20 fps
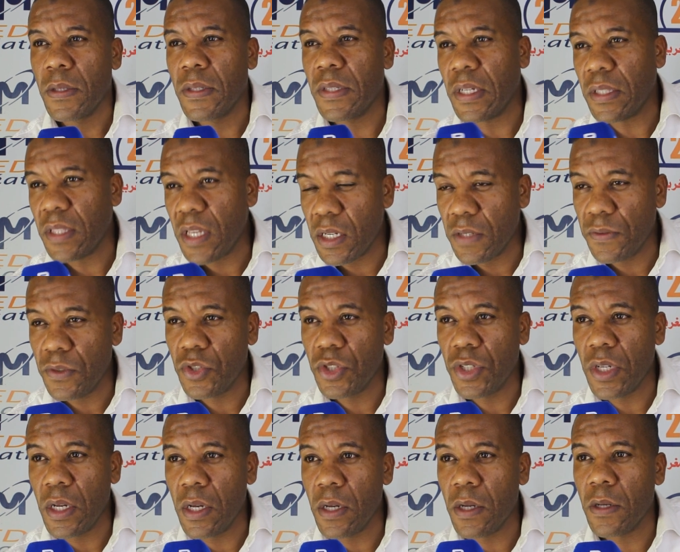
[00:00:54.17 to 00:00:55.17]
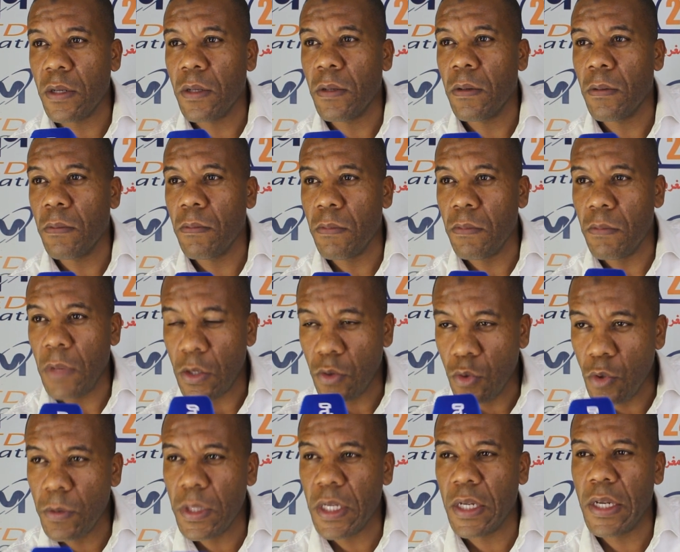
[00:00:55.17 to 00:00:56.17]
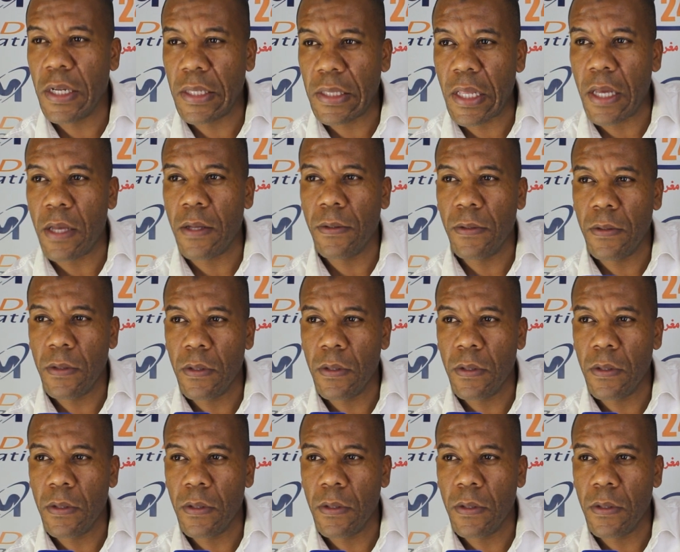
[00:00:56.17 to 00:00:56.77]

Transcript: 19 في الشهر محدو بدا كيطلع